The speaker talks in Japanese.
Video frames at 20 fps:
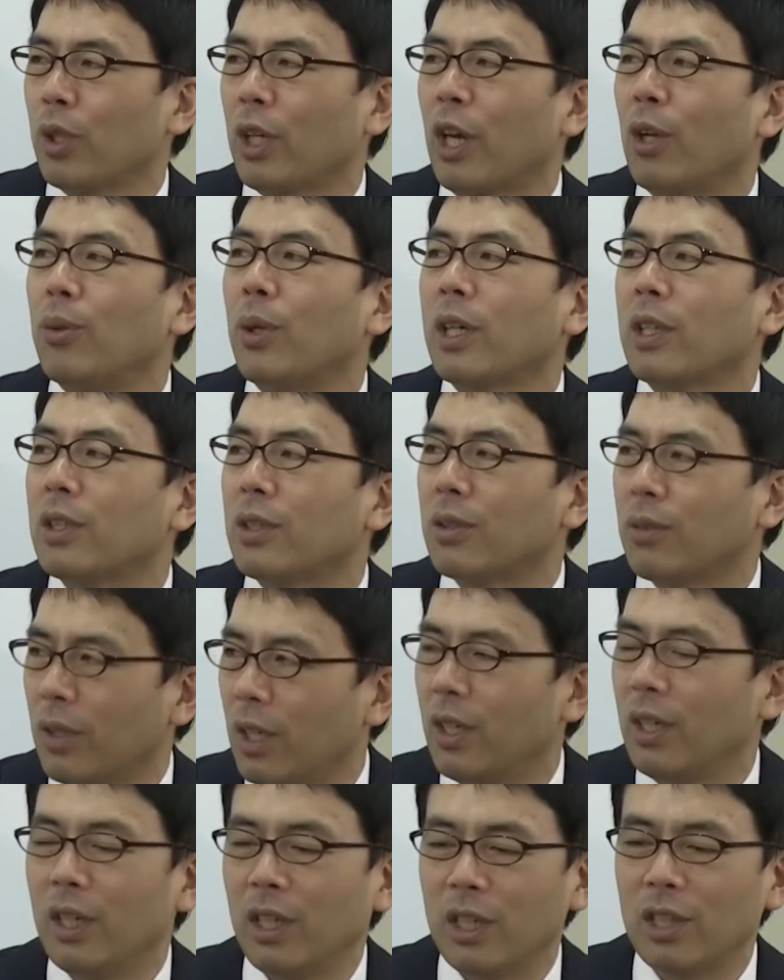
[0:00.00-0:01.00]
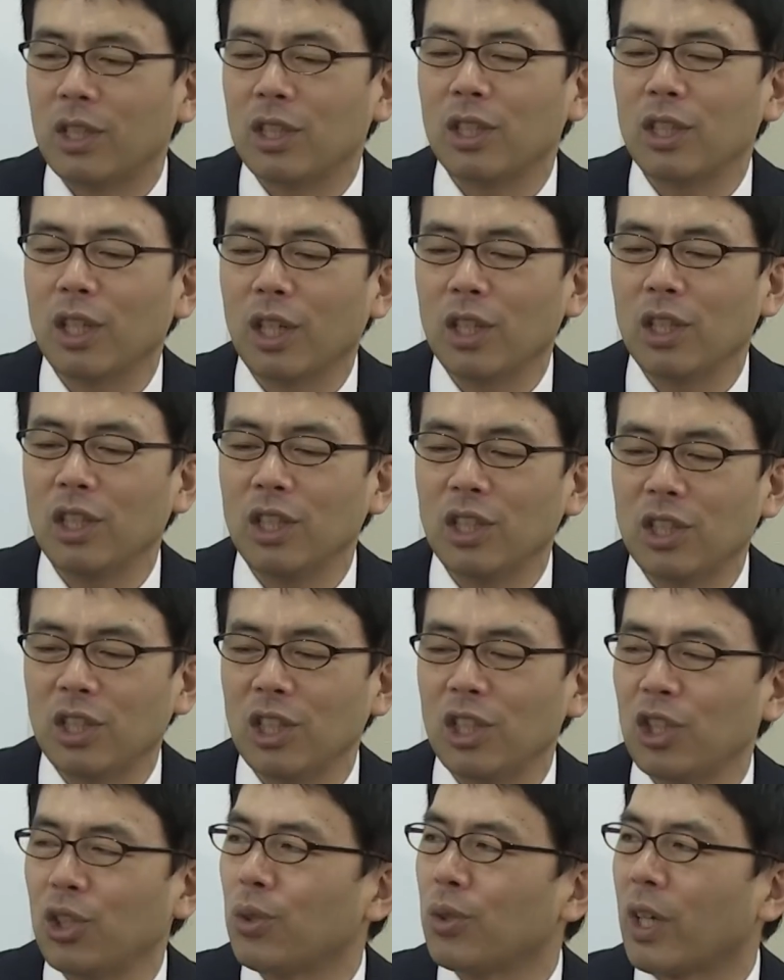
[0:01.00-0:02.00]
ことはやるわけですよ。うん、一時的に
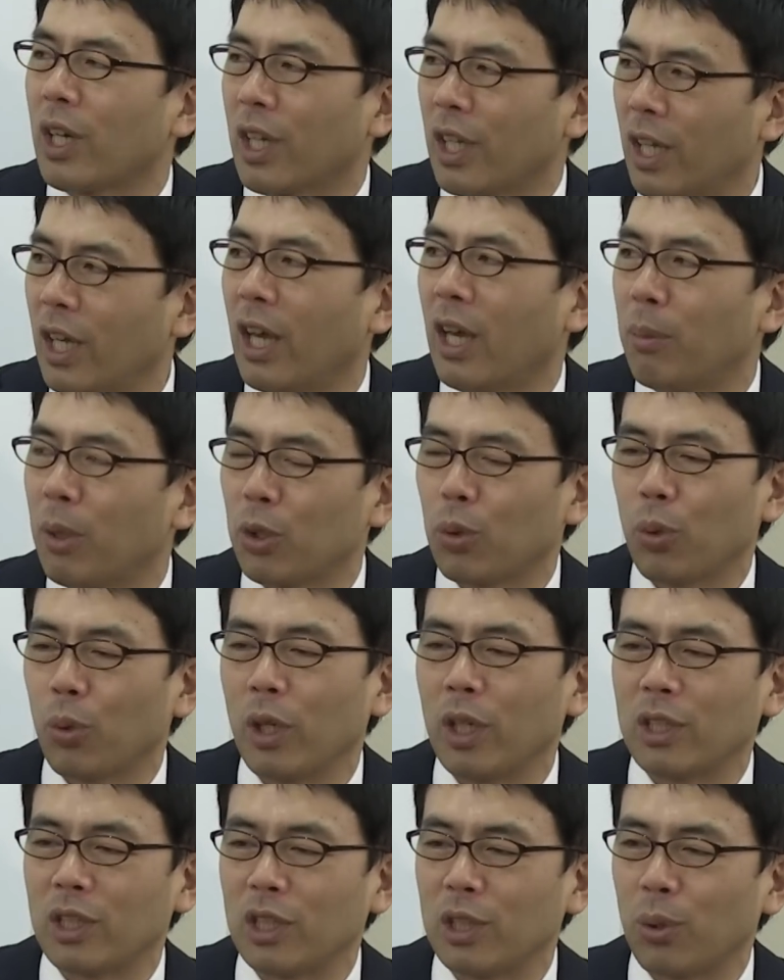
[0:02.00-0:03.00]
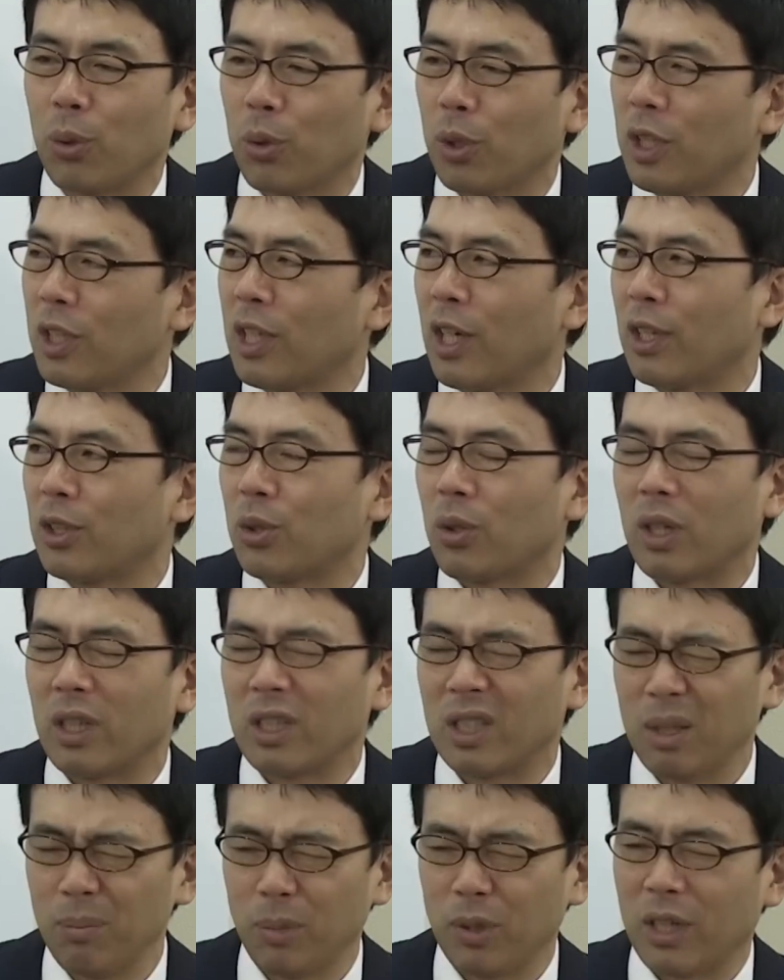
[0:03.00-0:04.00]
一イシューだけで、まあ、とりあえずイデオロギー対立と
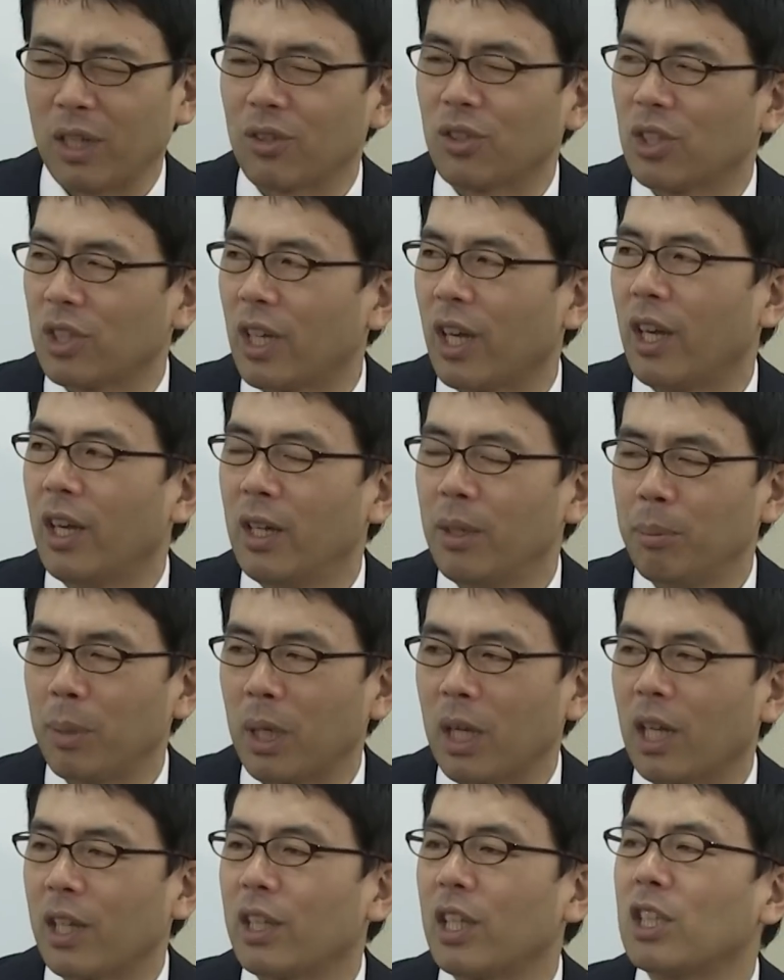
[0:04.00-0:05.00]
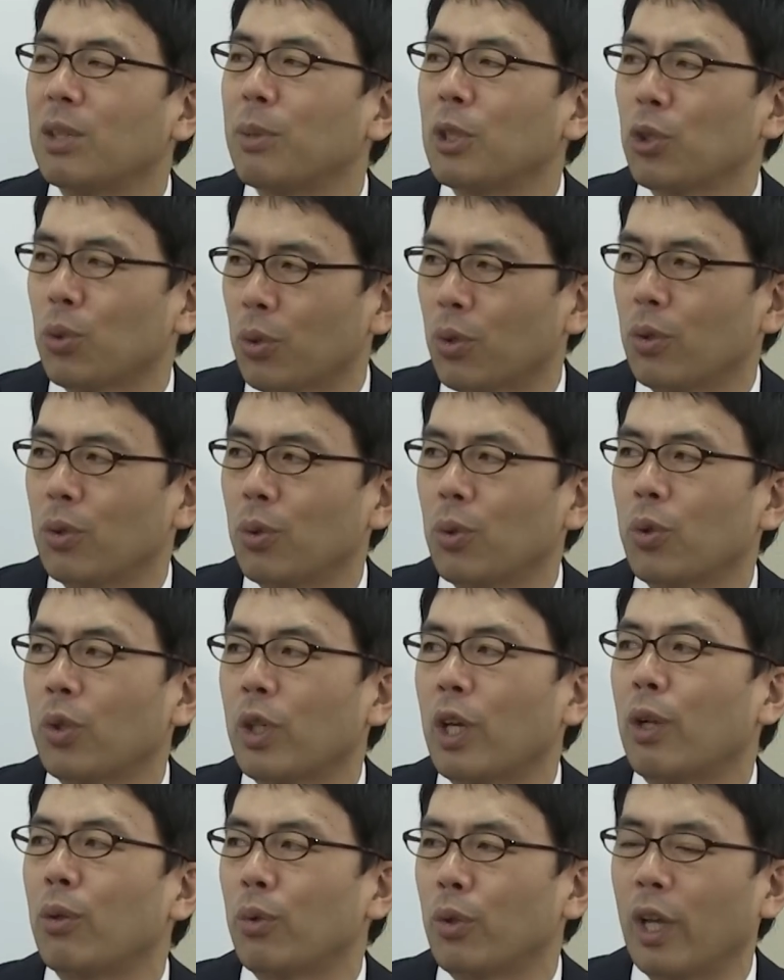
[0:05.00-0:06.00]
か全部なくして、まあ、合体しましょうというこ
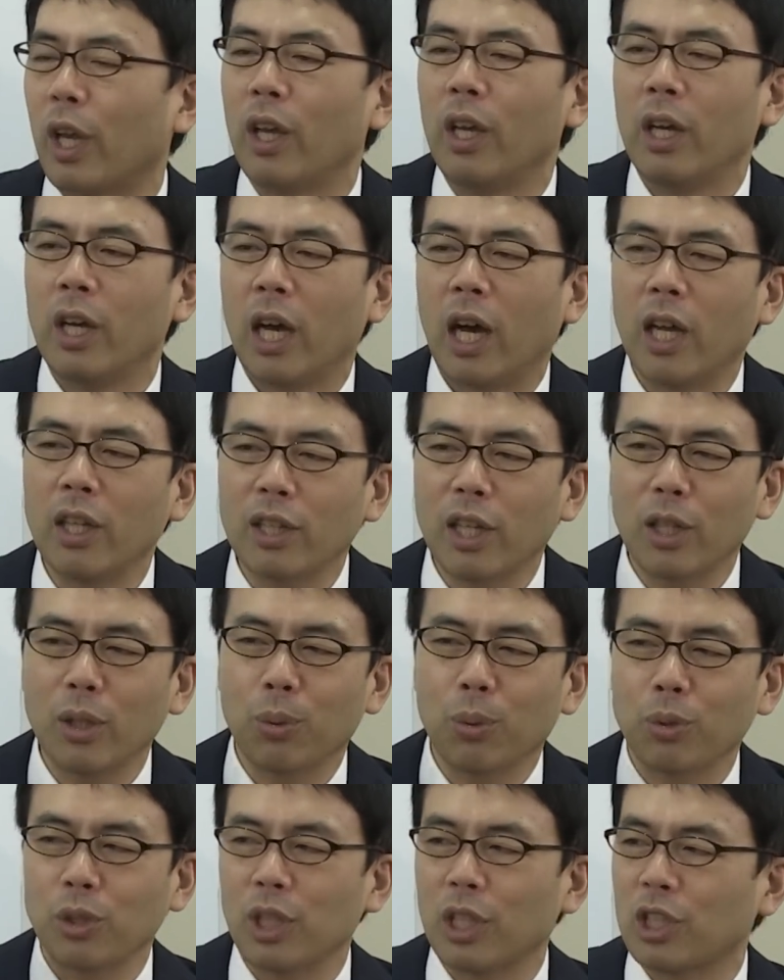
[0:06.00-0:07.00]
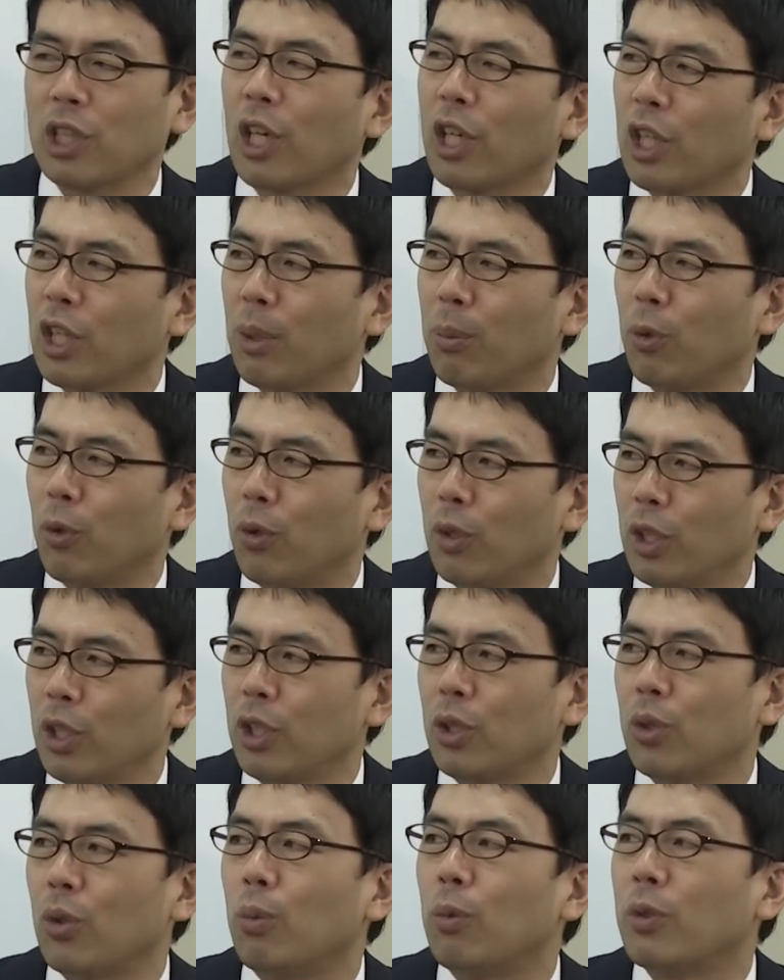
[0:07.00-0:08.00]
とをやるので反対にこっちが仕掛けても
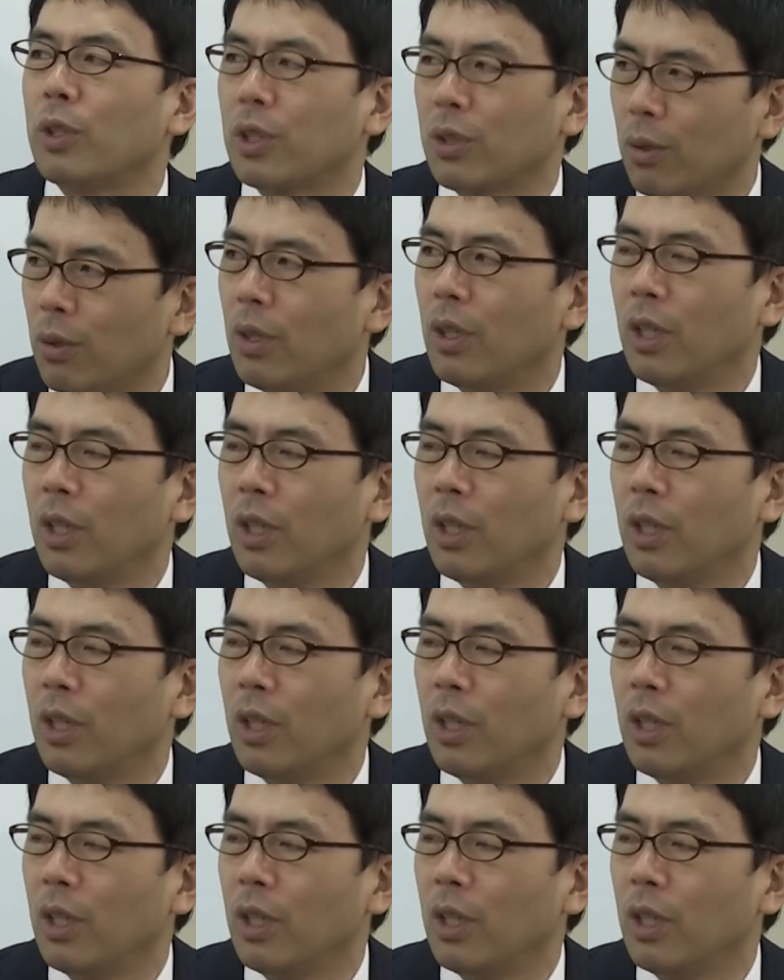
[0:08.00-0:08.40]
いいと思うんですよ。